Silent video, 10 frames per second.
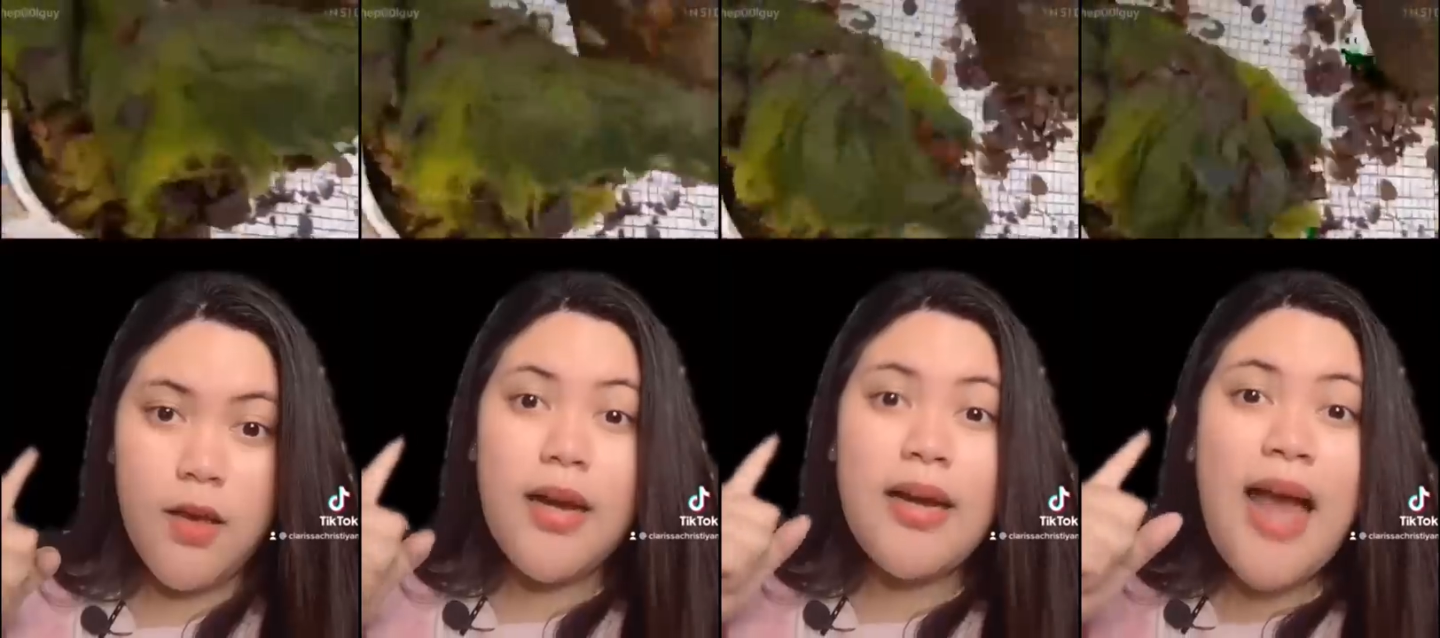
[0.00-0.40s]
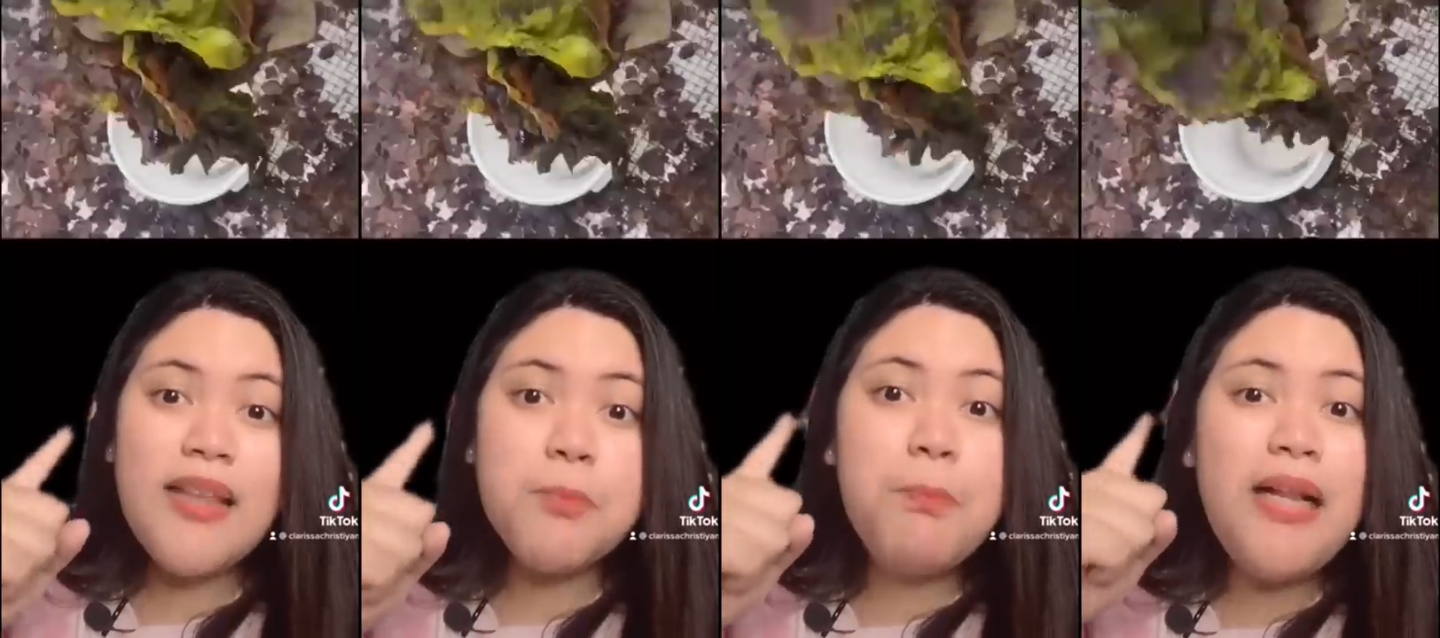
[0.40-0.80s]
Nah
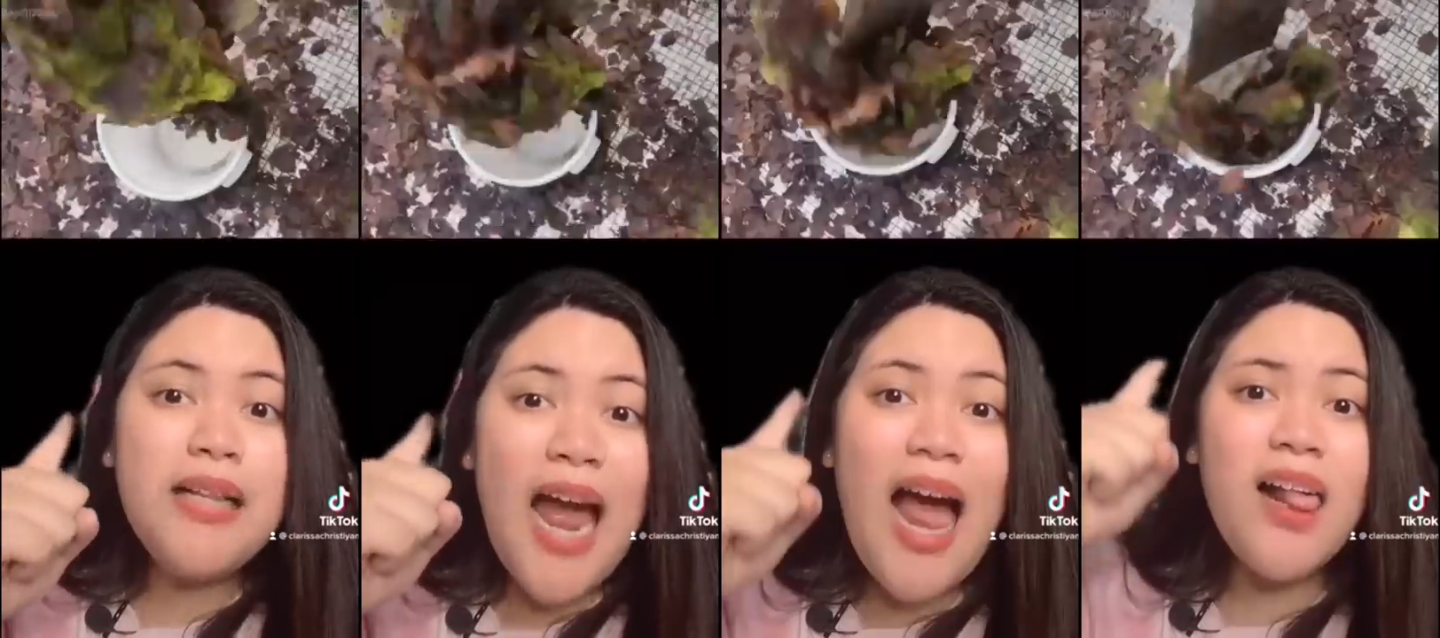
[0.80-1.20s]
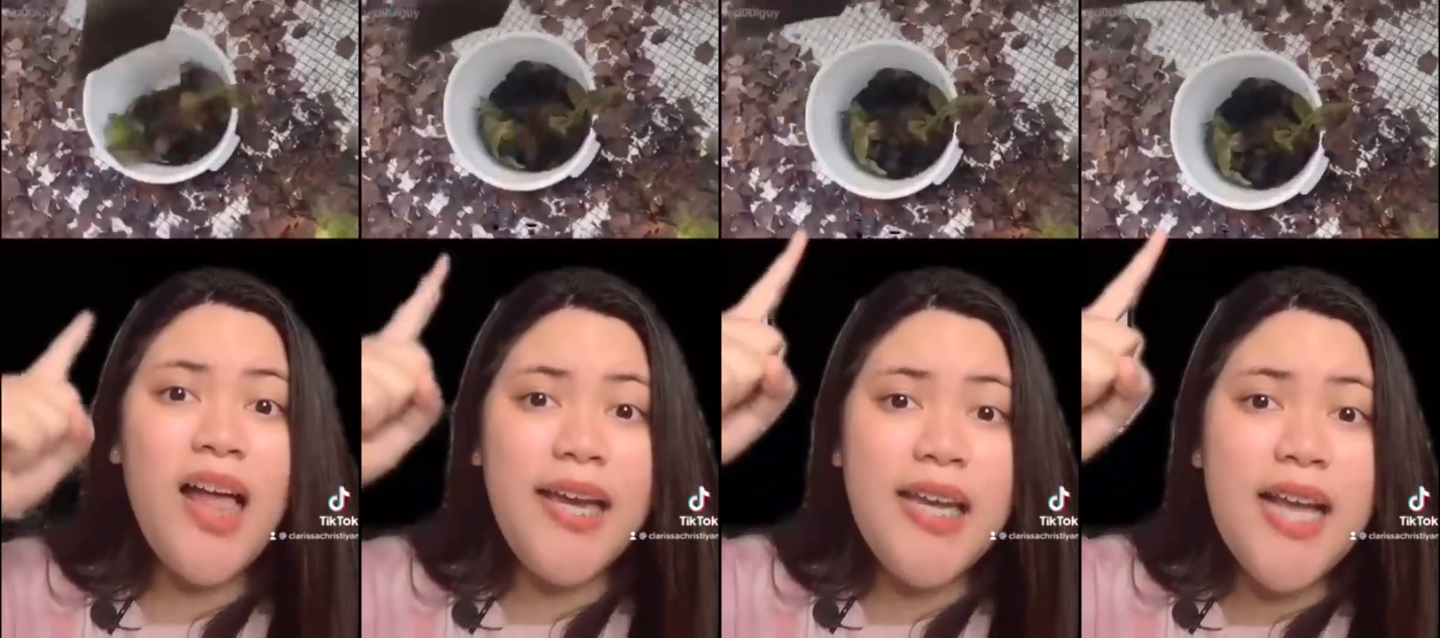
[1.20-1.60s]
tebelnya
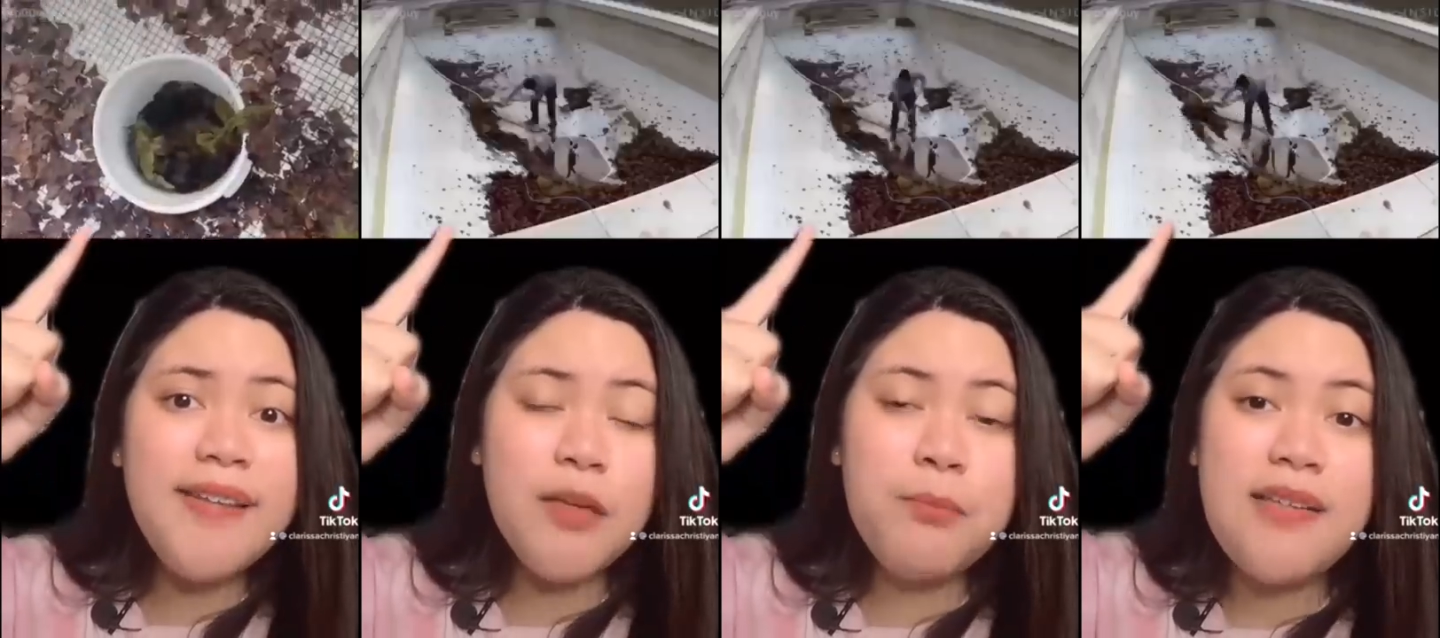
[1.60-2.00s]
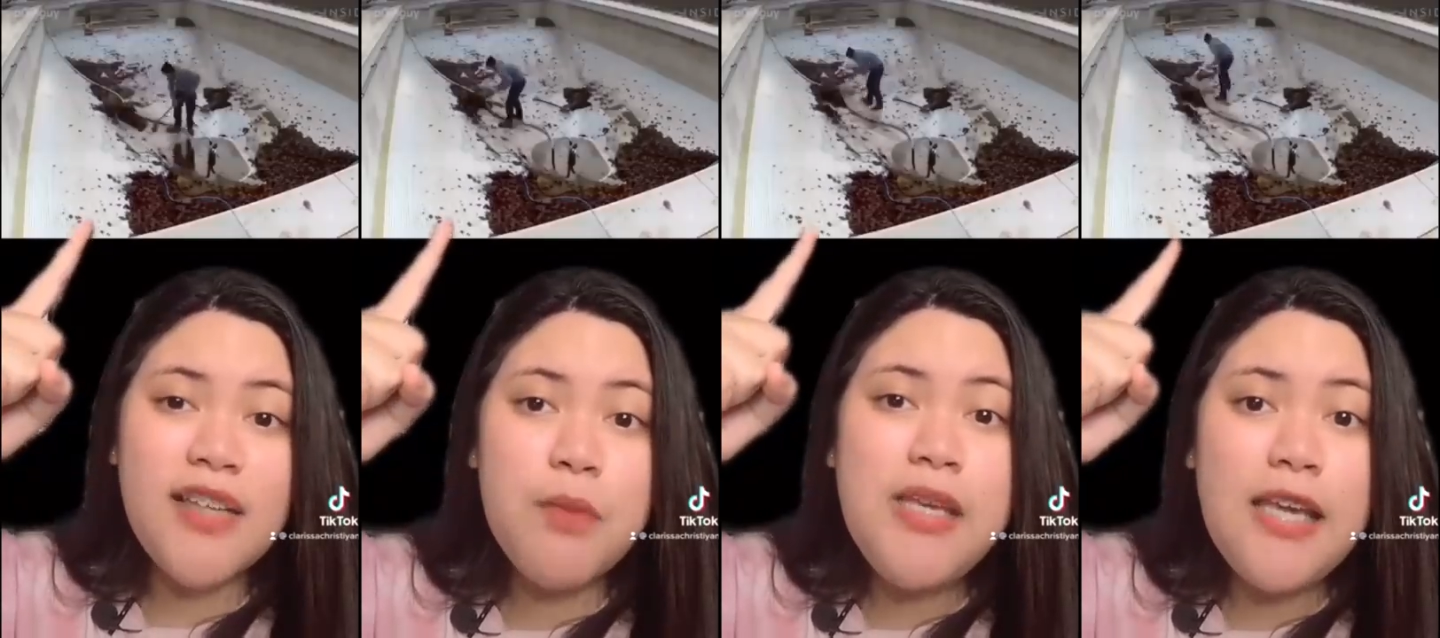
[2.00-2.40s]
alga ini guys yang
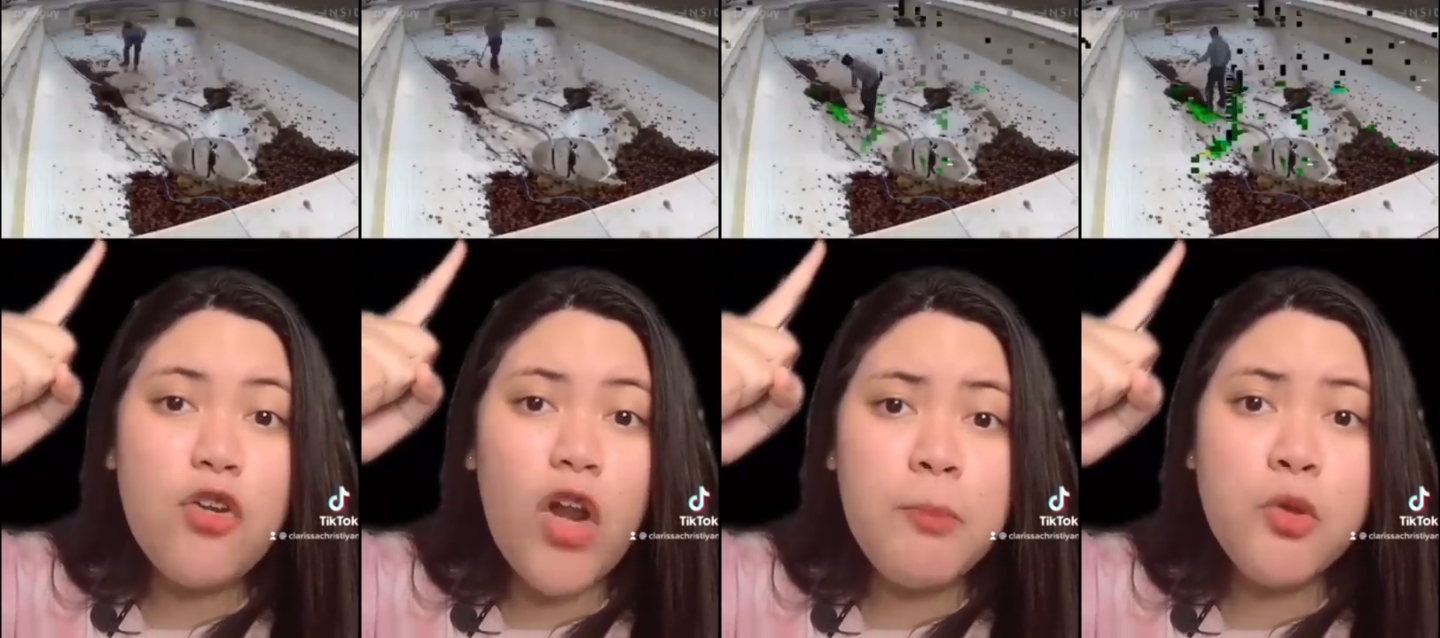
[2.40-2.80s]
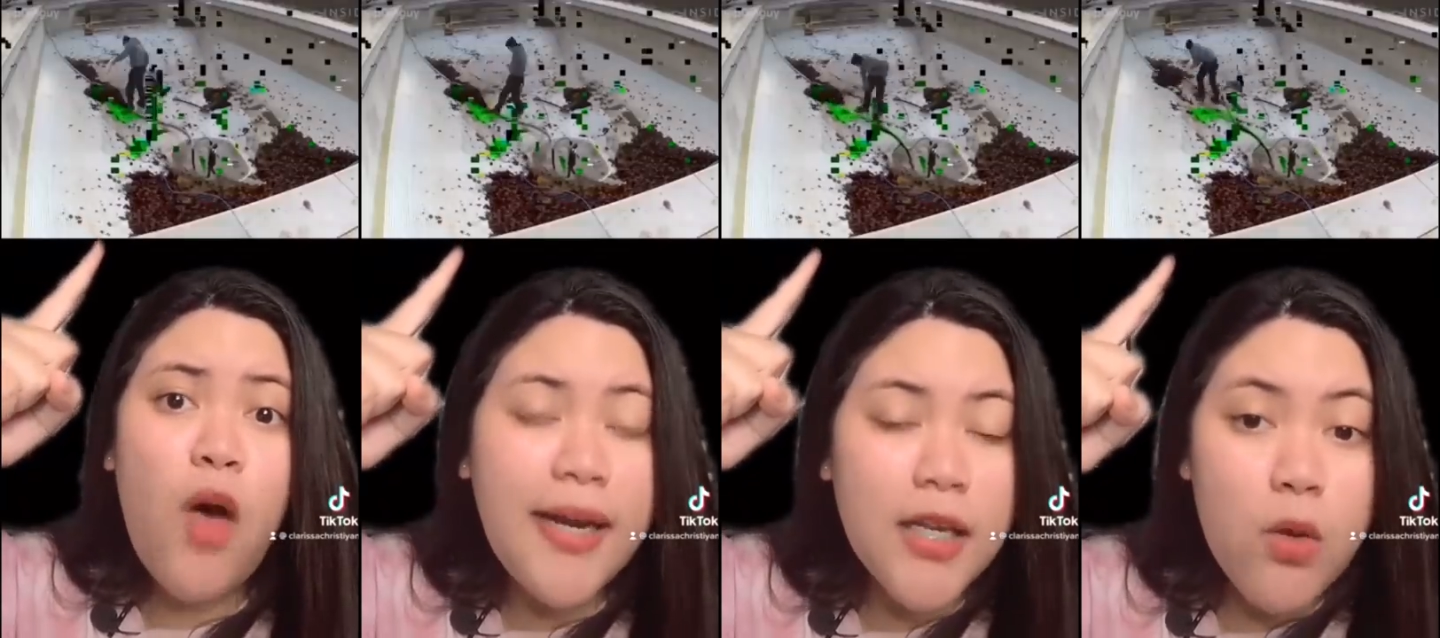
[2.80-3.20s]
biasanya bikin kolam tuh
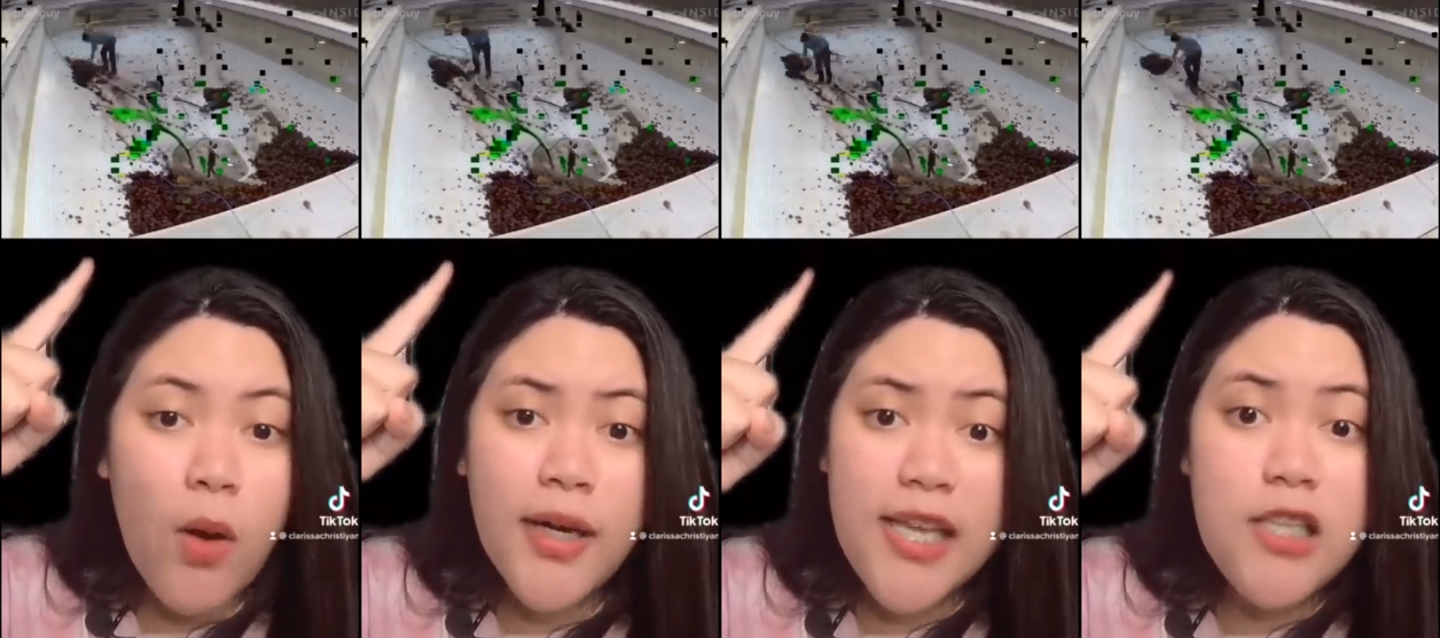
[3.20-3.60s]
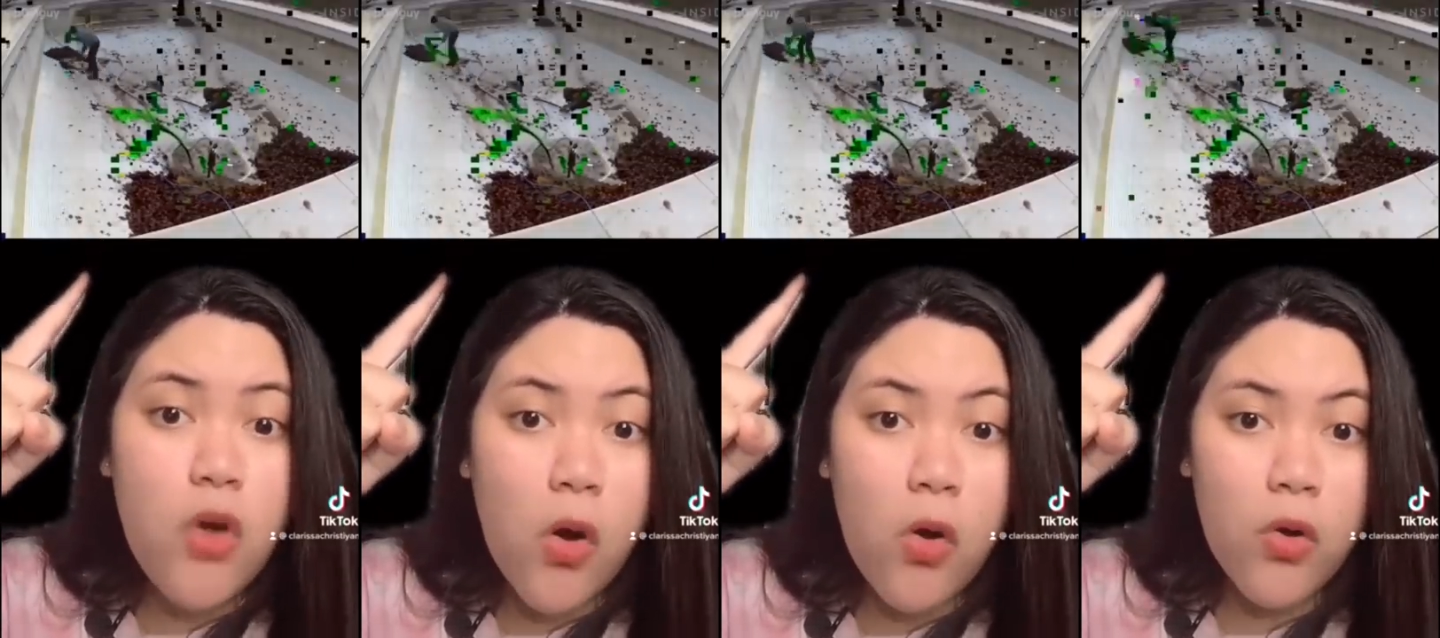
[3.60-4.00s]
airnya jadi warna
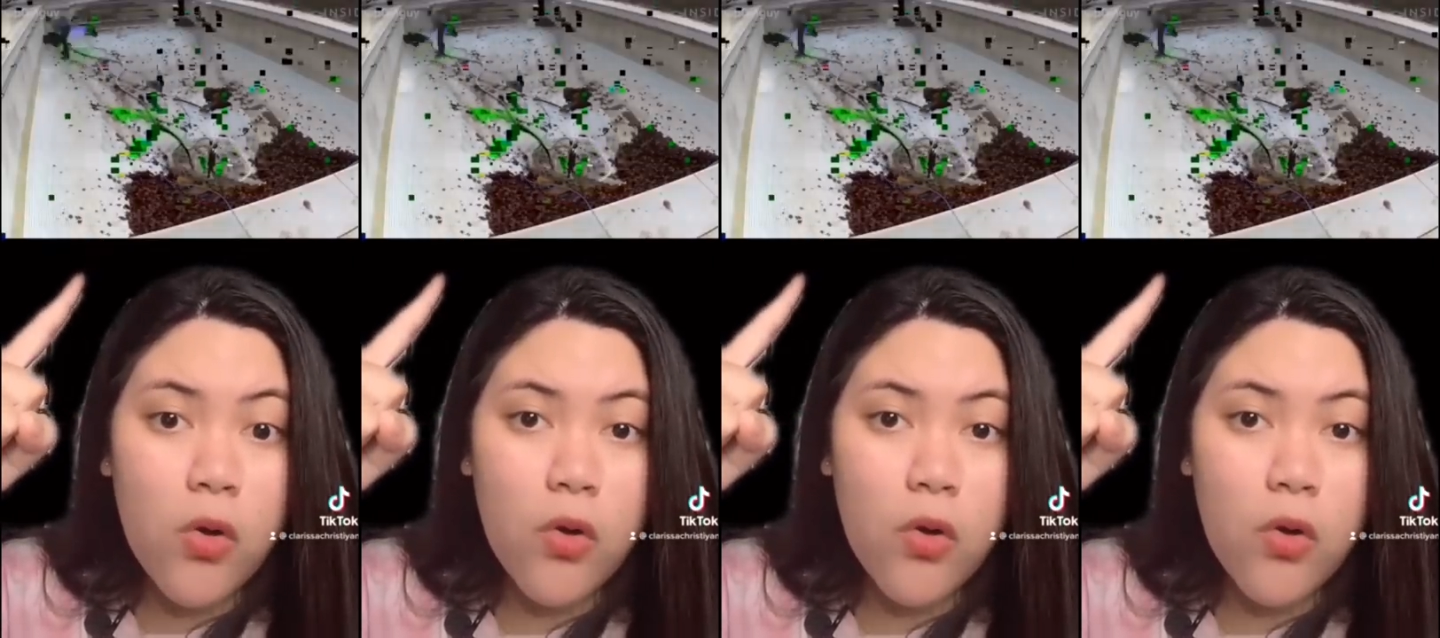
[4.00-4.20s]
hijau.